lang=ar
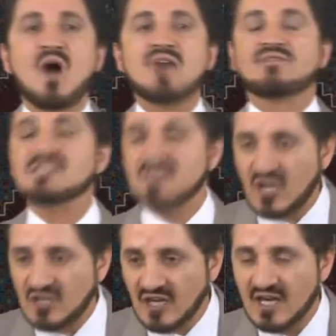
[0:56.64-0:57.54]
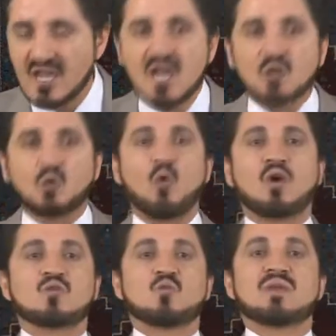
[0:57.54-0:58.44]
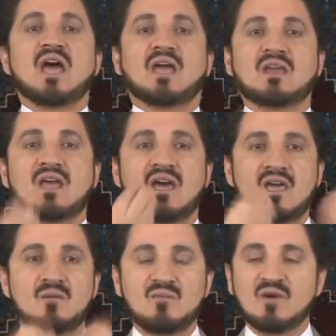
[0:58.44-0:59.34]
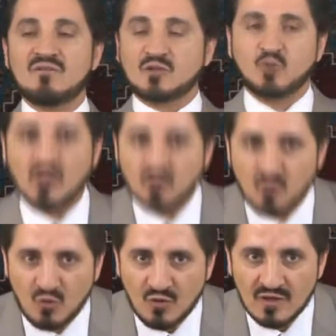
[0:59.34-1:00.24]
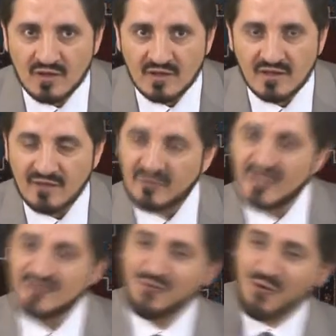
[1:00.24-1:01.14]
معاذ في الصحيح تؤخذ من أغنيائهم فترد في